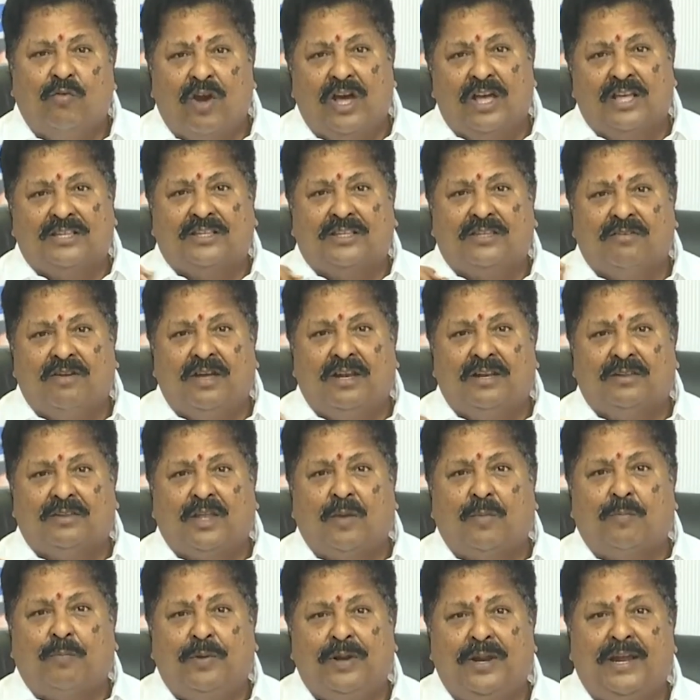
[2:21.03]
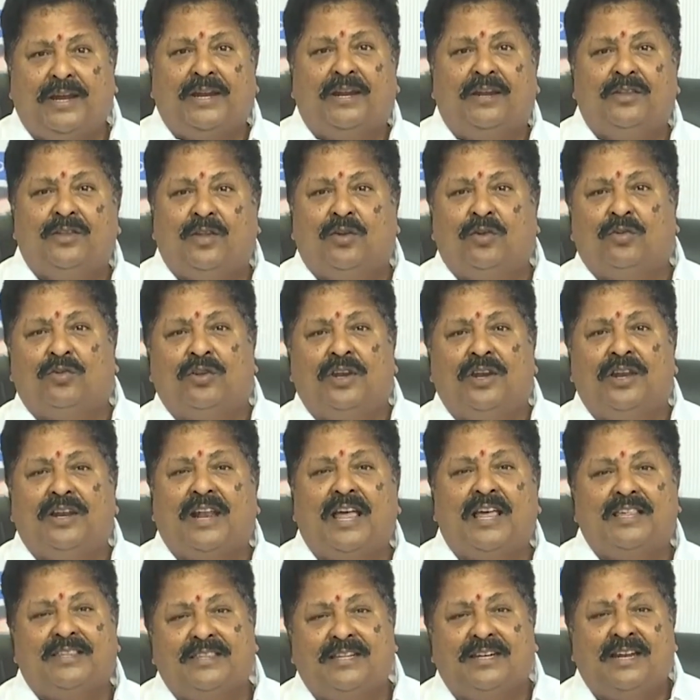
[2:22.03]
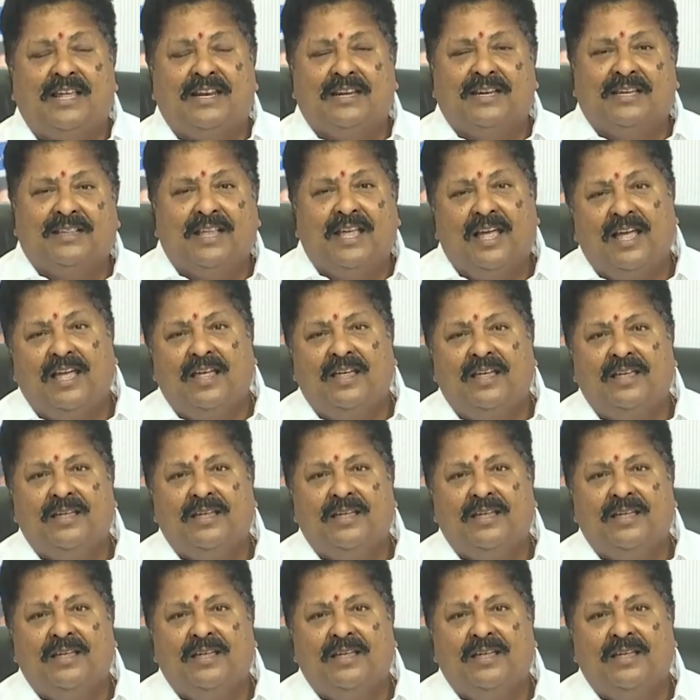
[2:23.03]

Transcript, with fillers: వాస్తవాలు తప్పులు ఎక్కడ జరుగుతున్నాయో రాస్తున్నారు కదా